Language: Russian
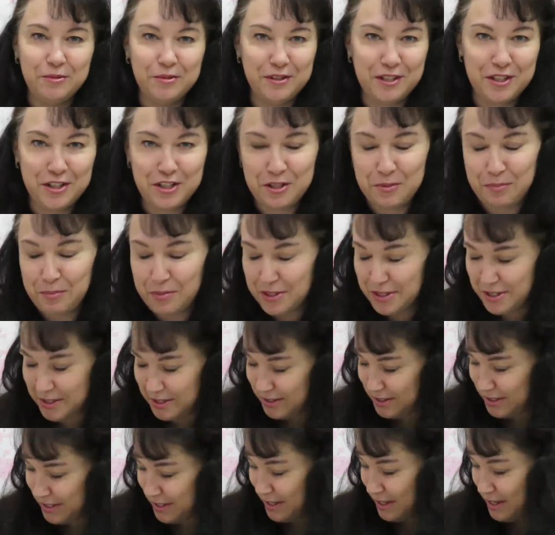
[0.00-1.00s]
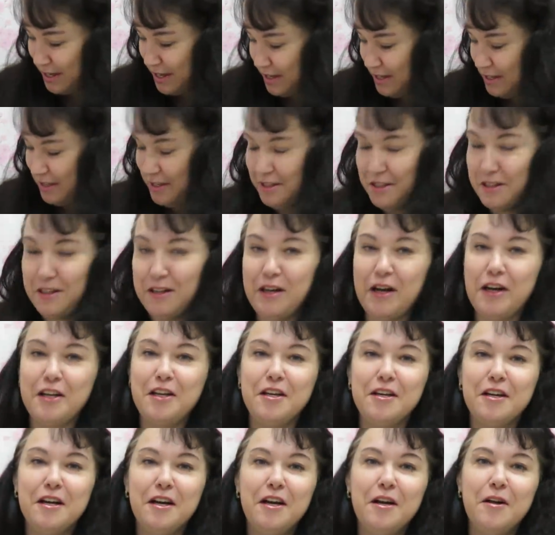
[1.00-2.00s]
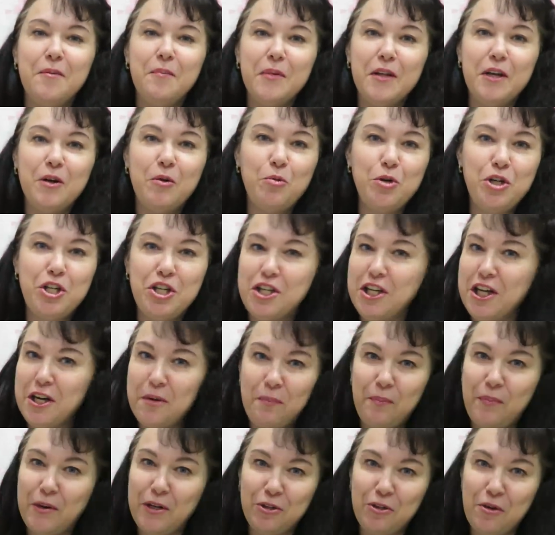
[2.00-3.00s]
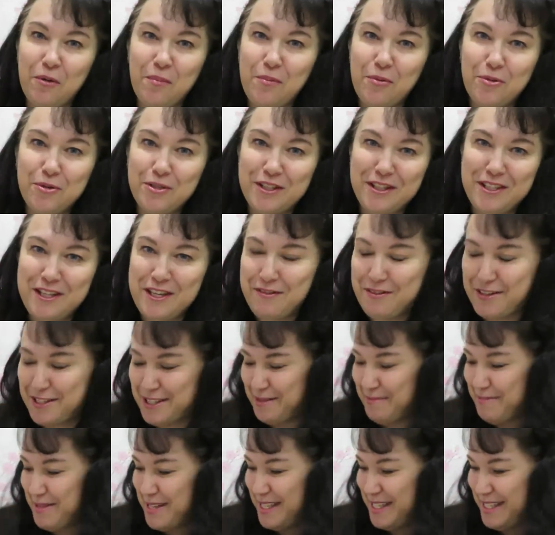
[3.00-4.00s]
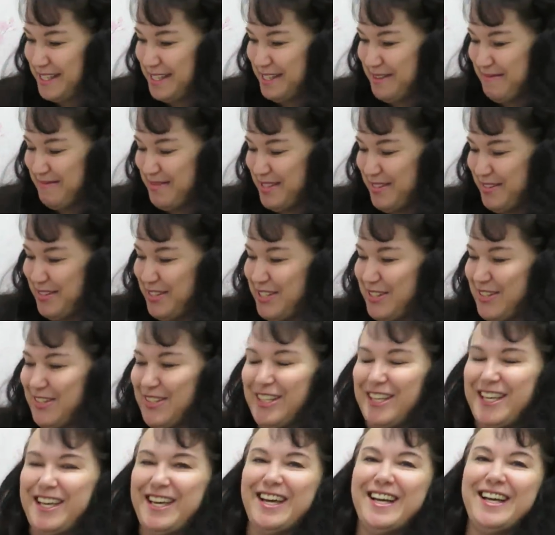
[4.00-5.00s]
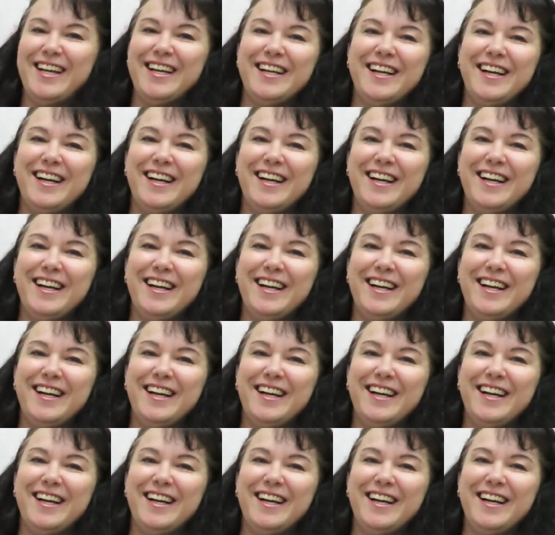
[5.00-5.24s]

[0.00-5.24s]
Наши посылки, они... Ущерб потом будет невозместим, девчонки.